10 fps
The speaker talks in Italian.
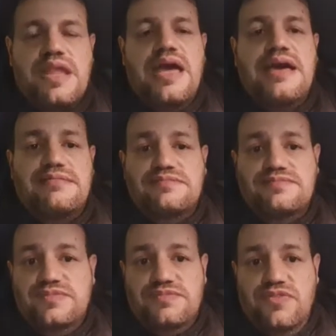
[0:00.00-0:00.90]
e
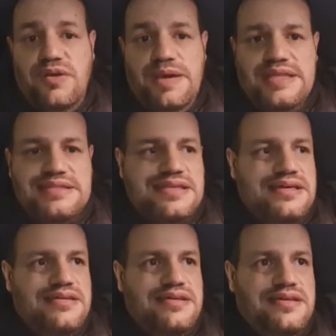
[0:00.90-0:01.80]

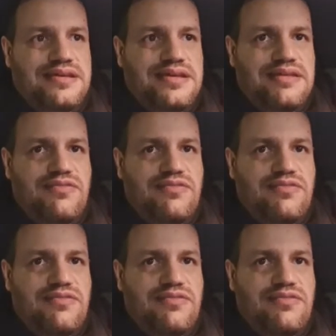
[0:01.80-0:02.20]
ovviamente eh,